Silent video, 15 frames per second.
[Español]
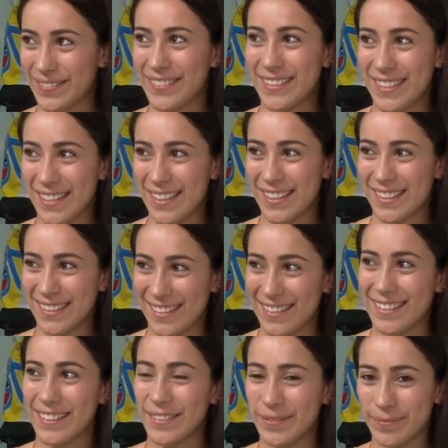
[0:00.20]
La
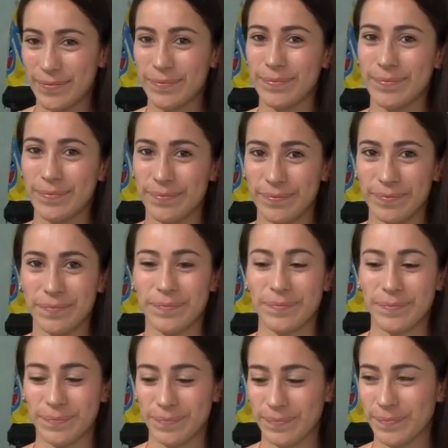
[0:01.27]
medallista olímpica Mariana
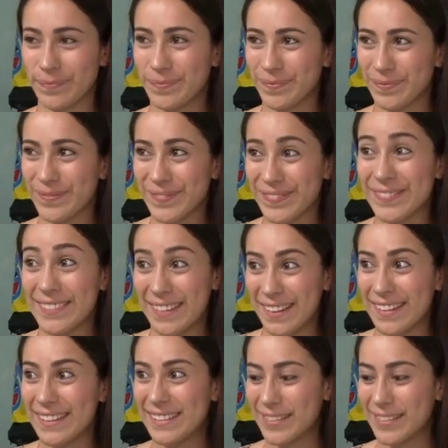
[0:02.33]
Pajón se encuentra en nuestra ciudad